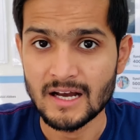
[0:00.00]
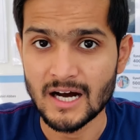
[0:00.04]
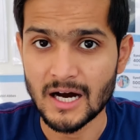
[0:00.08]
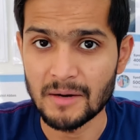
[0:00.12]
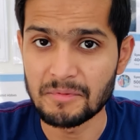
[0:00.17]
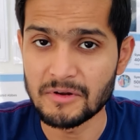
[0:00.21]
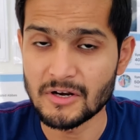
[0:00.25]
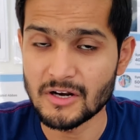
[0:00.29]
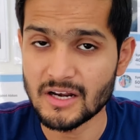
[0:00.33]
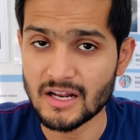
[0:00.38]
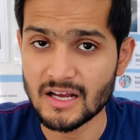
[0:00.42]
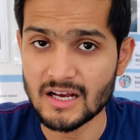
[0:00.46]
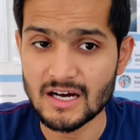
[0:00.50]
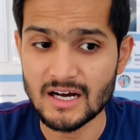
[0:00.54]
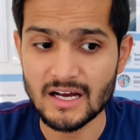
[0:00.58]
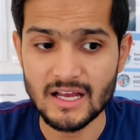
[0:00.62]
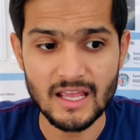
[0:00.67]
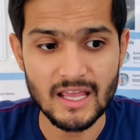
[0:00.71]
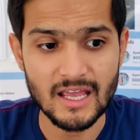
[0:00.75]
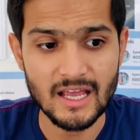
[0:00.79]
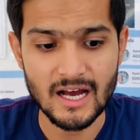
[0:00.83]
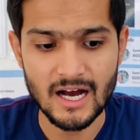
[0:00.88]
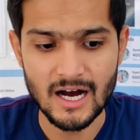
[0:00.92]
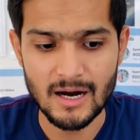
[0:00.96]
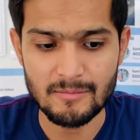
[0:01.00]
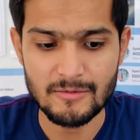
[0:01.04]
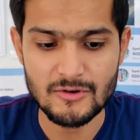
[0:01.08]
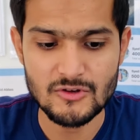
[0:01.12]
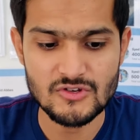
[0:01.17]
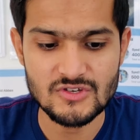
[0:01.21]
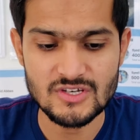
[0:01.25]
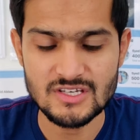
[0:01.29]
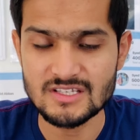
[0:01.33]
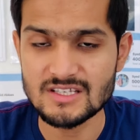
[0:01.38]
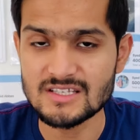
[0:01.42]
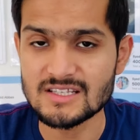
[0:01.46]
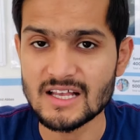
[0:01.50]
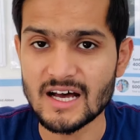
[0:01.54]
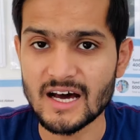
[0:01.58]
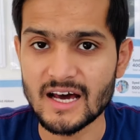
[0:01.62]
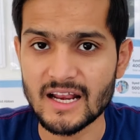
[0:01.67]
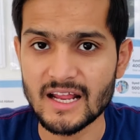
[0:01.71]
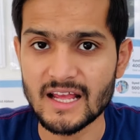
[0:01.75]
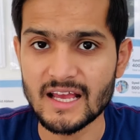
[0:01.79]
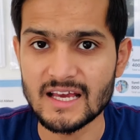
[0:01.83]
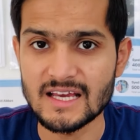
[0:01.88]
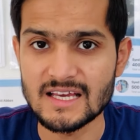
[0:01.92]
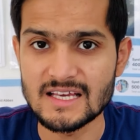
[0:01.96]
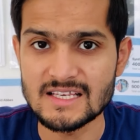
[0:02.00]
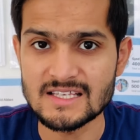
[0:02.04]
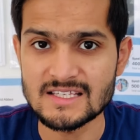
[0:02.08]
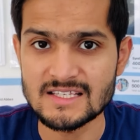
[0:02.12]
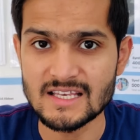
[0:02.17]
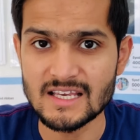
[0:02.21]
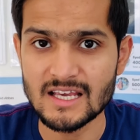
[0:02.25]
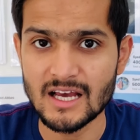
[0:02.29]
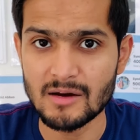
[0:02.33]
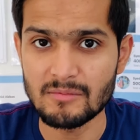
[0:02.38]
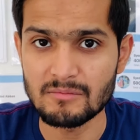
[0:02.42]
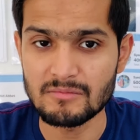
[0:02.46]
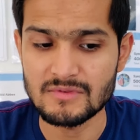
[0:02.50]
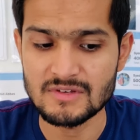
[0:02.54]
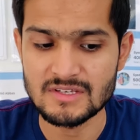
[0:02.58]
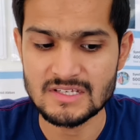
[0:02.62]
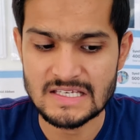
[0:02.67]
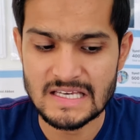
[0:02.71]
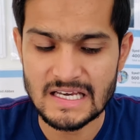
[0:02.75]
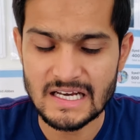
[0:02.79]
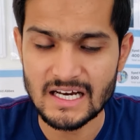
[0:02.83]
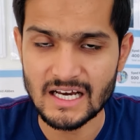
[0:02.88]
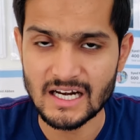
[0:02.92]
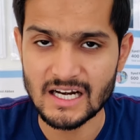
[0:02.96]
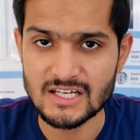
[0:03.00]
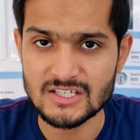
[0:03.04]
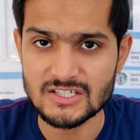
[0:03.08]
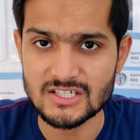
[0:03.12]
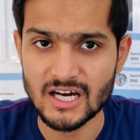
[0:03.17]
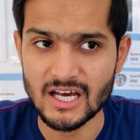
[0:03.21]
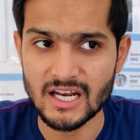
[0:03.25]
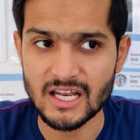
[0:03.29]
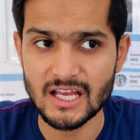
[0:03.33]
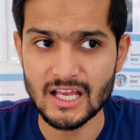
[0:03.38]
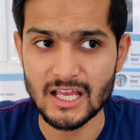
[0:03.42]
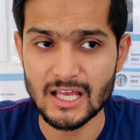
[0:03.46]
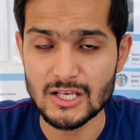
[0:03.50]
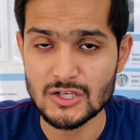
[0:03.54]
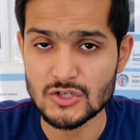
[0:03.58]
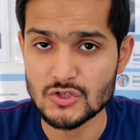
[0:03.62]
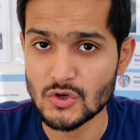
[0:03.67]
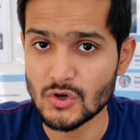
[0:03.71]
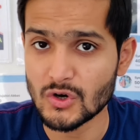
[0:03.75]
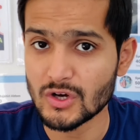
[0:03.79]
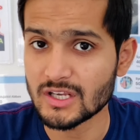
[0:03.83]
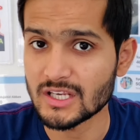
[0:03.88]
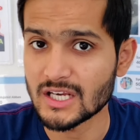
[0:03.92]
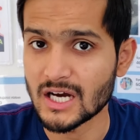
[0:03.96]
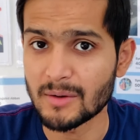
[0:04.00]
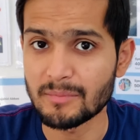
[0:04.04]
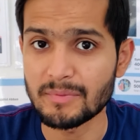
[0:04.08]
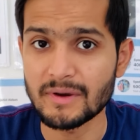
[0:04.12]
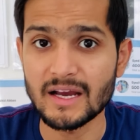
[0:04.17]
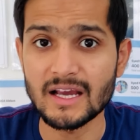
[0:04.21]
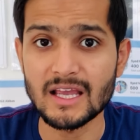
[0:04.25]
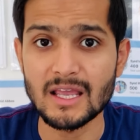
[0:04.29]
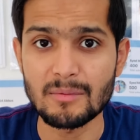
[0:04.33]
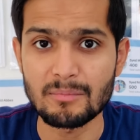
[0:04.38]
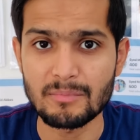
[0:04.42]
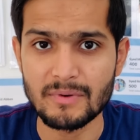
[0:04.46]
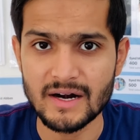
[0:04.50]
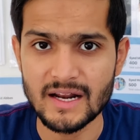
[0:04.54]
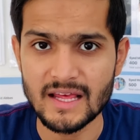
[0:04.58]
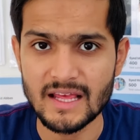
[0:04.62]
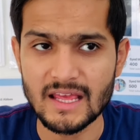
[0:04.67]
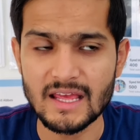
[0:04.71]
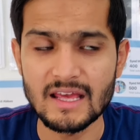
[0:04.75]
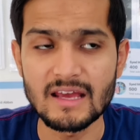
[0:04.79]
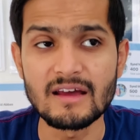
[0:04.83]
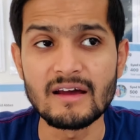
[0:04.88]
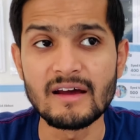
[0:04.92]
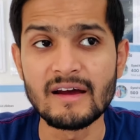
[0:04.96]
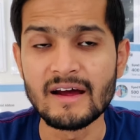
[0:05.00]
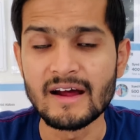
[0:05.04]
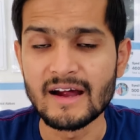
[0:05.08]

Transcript: अब इन्होंने कहा कि हम ही जो चेंजेस ला रहे हैं इससे हम ये करना चाह रहे हैं कि जो लोग यहाँ पे आके पढ़ेंगे